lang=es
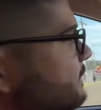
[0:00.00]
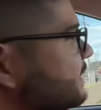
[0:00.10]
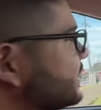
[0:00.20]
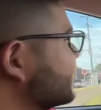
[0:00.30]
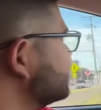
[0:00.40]

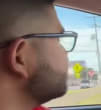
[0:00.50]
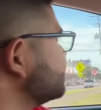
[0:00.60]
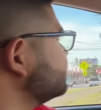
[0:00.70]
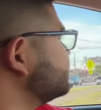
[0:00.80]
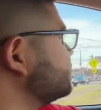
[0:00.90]

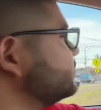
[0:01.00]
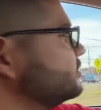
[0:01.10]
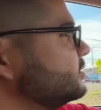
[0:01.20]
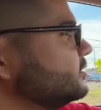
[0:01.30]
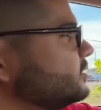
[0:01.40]
Mercacentro
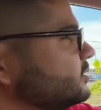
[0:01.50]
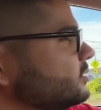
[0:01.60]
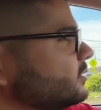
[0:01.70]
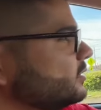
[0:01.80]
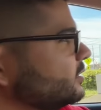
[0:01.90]

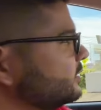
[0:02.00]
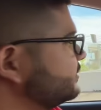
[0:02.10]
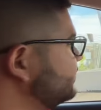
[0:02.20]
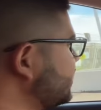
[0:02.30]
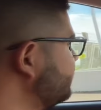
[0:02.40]

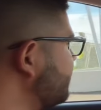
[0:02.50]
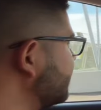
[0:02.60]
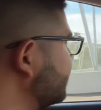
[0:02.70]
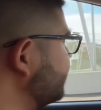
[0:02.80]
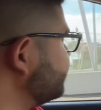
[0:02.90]
de
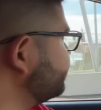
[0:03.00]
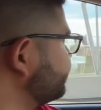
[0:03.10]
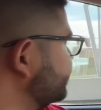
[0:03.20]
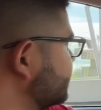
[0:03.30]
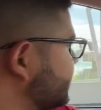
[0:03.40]
Ibagué,
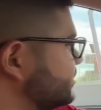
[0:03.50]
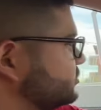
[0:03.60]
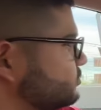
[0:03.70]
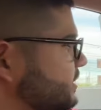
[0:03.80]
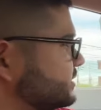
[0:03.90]
que
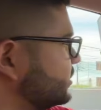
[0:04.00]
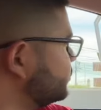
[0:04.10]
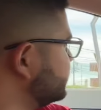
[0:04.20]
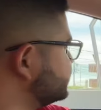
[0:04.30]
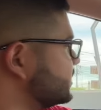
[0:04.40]
va a ser
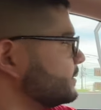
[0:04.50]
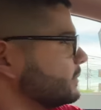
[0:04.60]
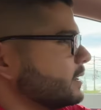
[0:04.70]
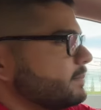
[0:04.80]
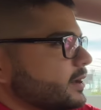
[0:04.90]
nuestra
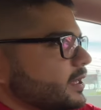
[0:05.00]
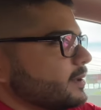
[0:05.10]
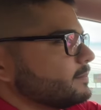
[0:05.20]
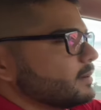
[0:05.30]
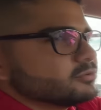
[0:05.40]
primera parada.
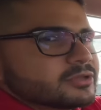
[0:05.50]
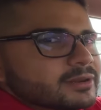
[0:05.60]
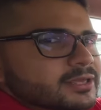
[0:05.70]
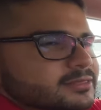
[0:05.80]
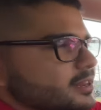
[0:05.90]
Vamos a ver
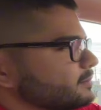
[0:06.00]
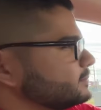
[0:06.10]
qué tal